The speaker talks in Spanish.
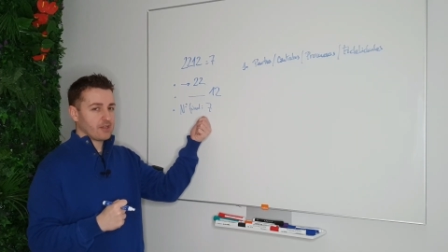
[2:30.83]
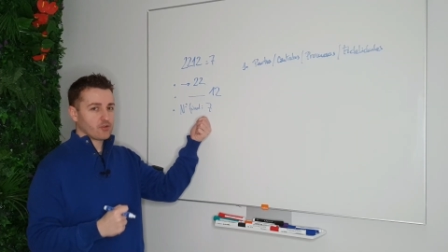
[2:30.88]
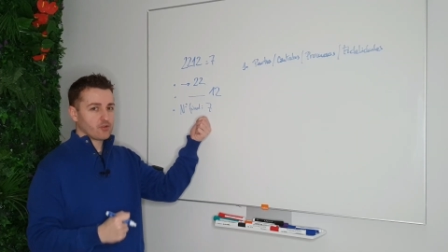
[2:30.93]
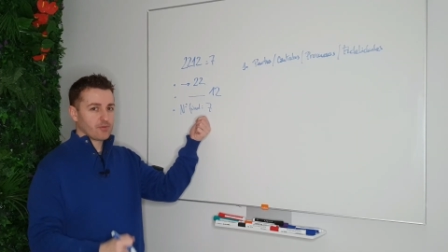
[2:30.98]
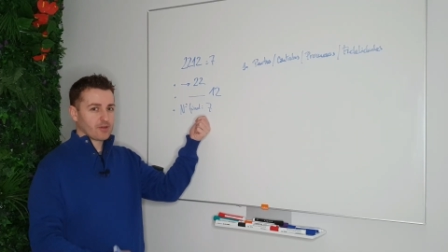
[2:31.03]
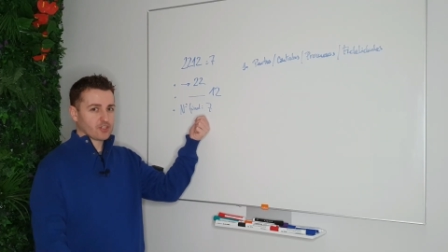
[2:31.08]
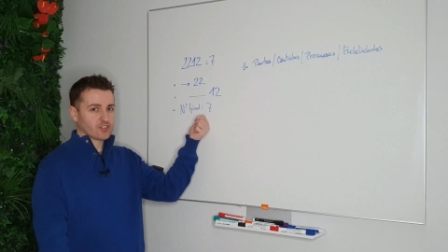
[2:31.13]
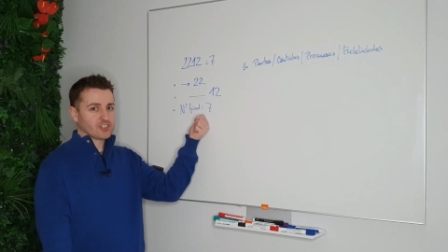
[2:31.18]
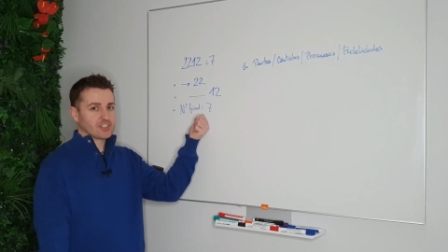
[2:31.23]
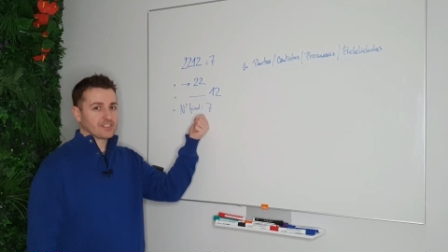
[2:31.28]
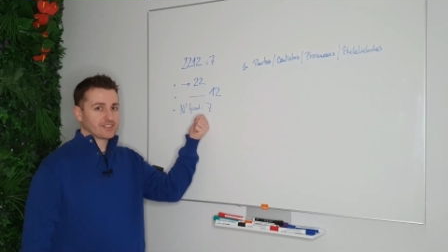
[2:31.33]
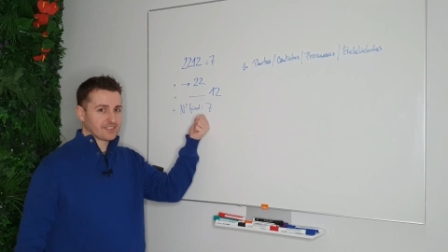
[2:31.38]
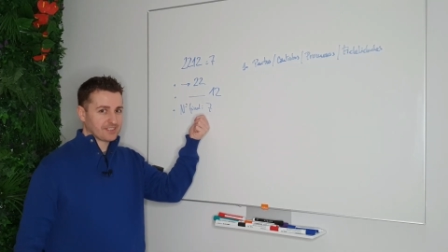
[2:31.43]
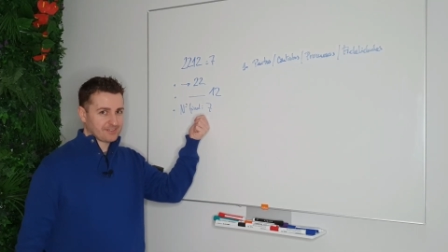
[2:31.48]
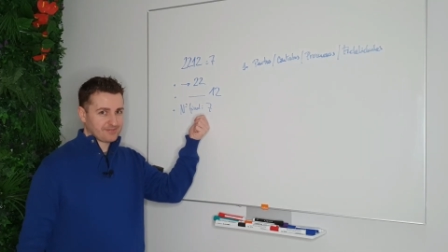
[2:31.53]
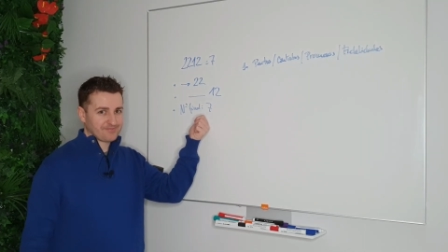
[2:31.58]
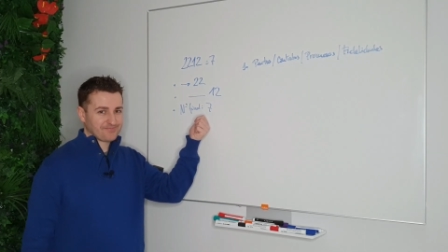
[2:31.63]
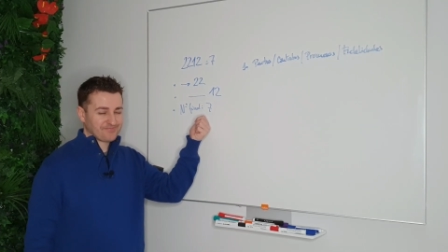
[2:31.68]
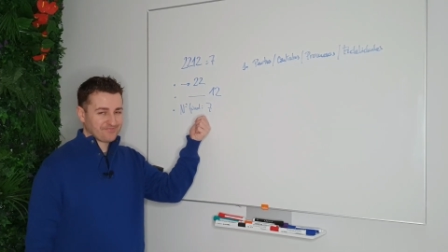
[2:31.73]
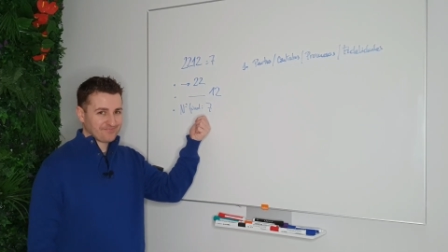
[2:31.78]
El número
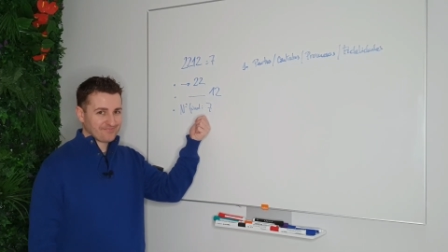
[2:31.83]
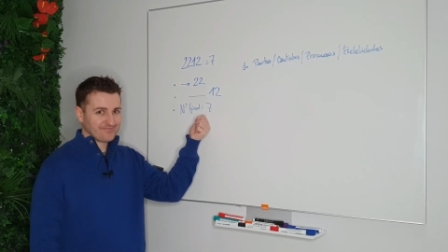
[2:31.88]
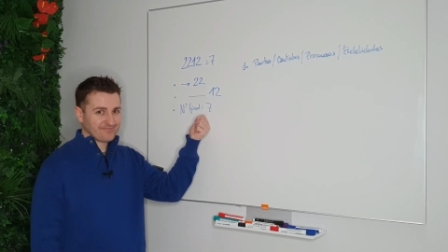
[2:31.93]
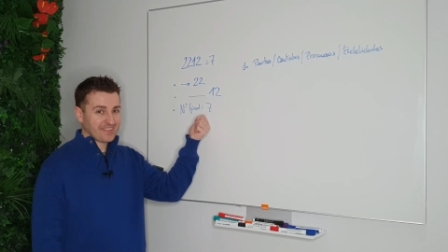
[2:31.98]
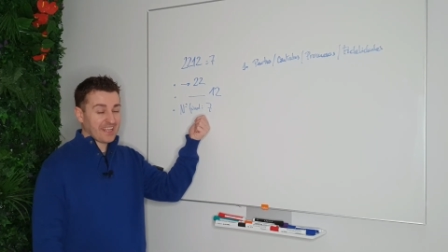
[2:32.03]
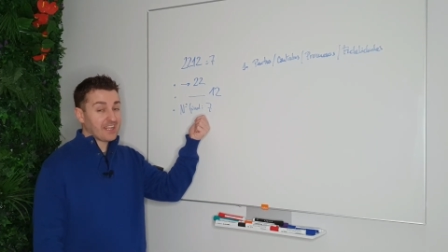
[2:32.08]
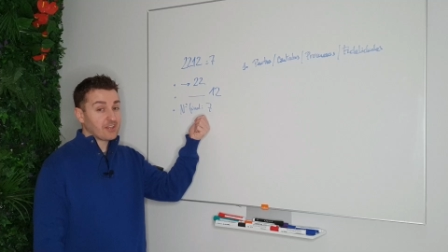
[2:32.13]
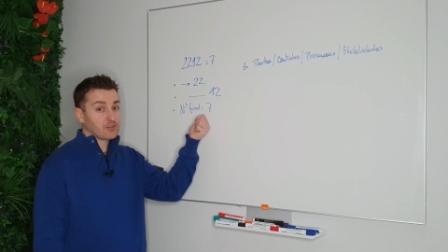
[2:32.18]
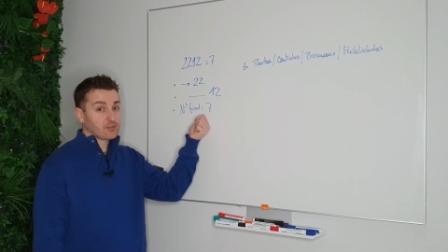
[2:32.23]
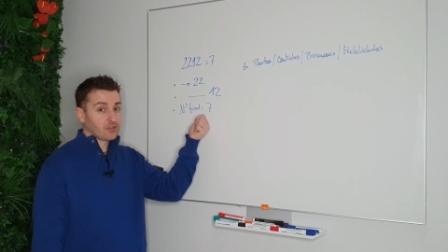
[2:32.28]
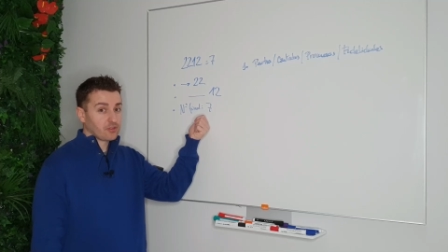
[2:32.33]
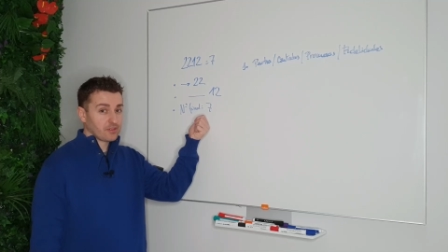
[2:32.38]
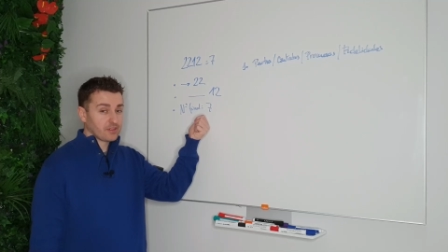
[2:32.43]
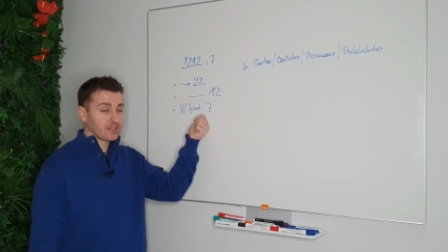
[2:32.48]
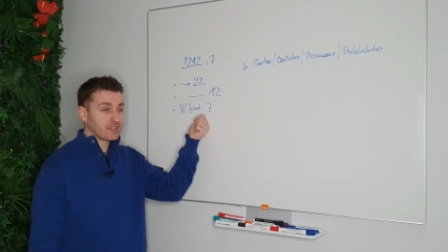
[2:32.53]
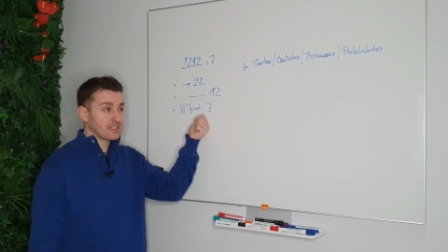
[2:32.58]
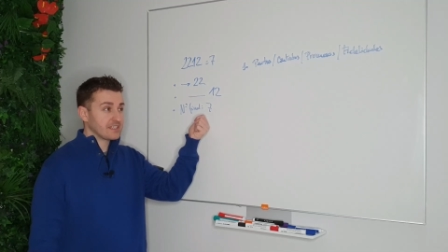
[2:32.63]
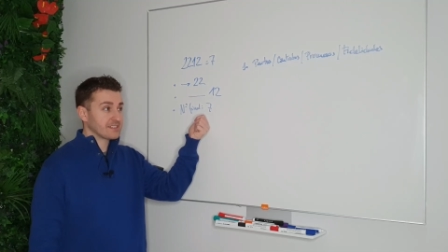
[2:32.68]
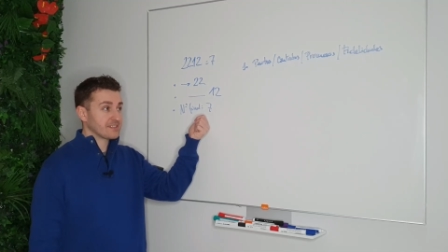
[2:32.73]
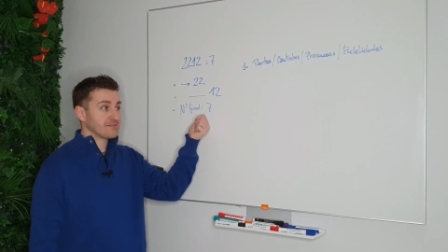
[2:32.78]
7
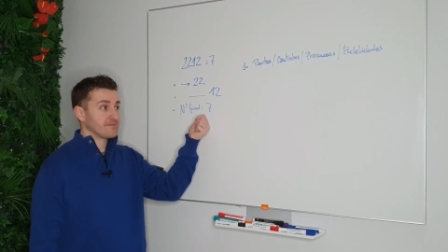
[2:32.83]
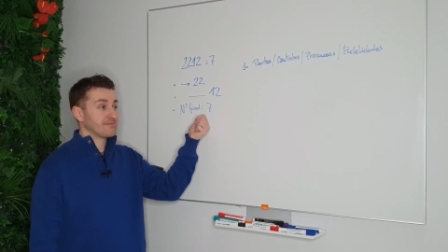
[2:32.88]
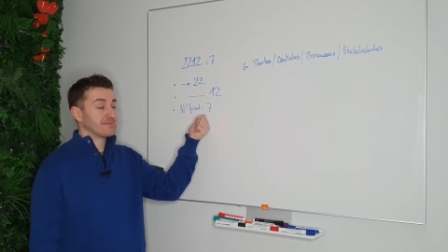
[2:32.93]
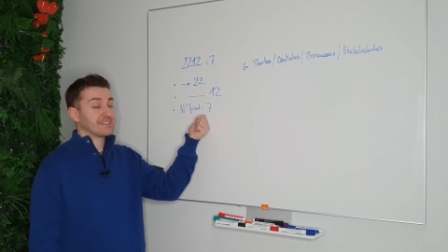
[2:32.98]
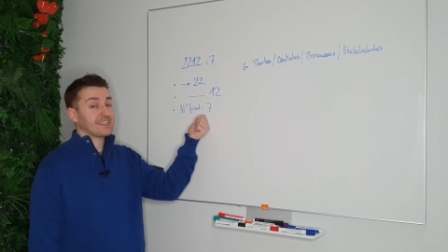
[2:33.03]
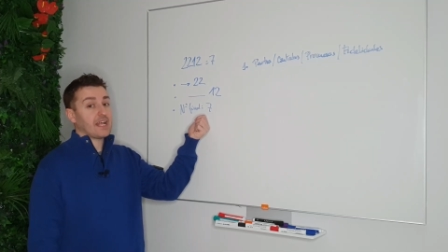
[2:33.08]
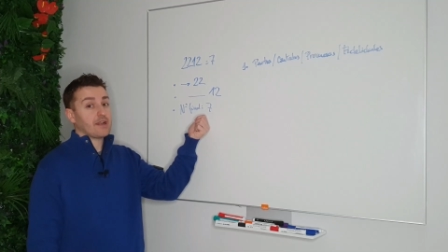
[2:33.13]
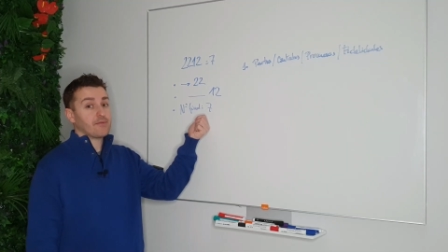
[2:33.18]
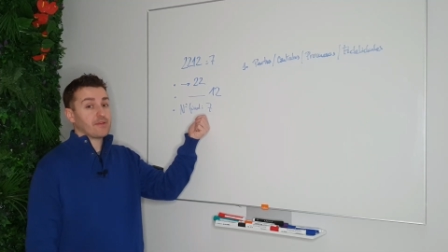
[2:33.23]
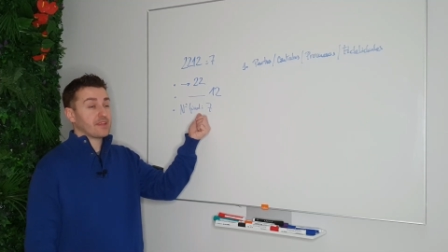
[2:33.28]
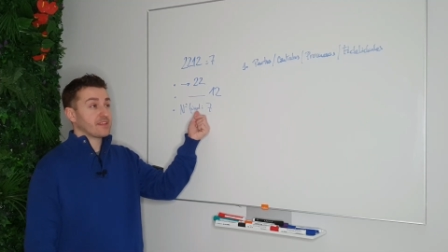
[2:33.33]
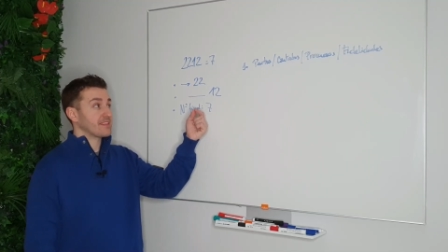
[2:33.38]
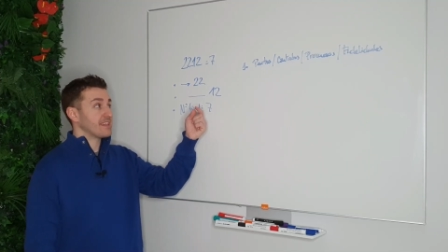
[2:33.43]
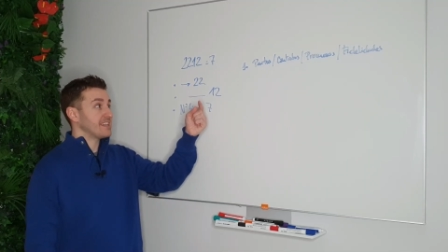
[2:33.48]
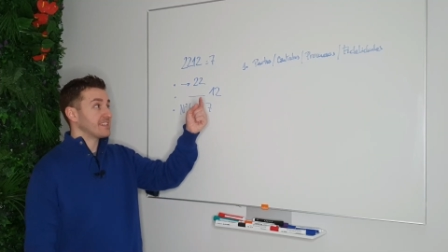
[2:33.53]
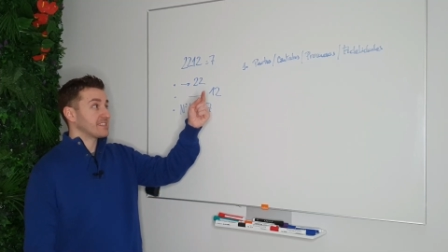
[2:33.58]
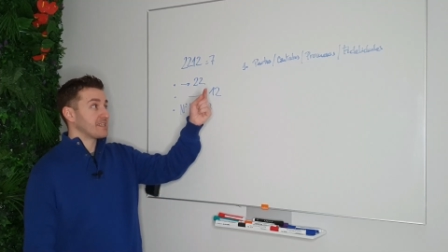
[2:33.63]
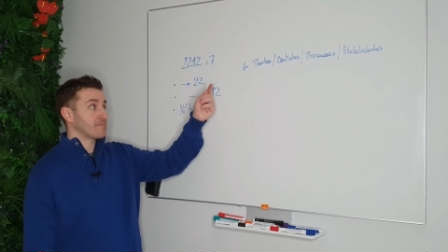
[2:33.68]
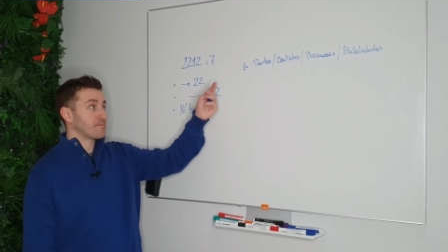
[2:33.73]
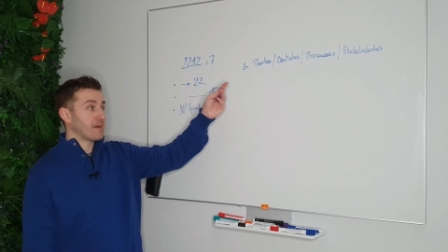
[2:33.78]
entonces tal vez
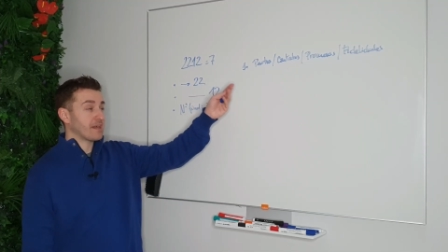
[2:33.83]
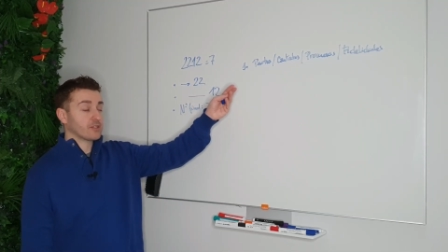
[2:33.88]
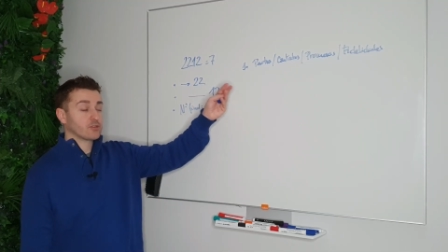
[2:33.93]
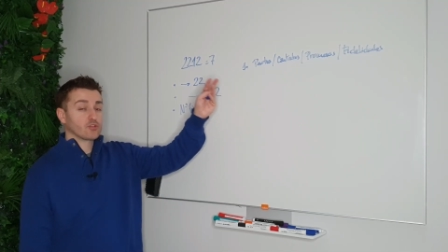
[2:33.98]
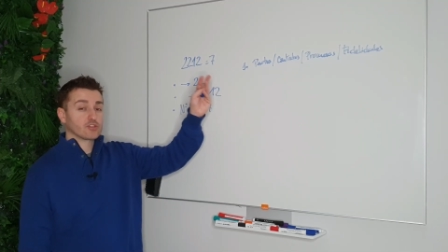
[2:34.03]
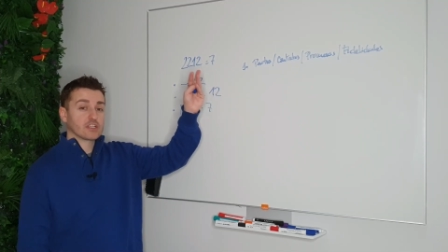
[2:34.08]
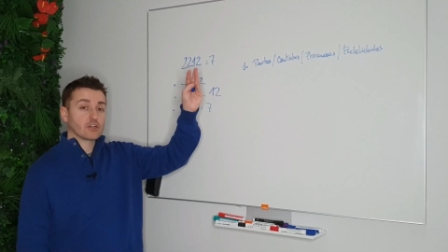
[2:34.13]
ese pacto,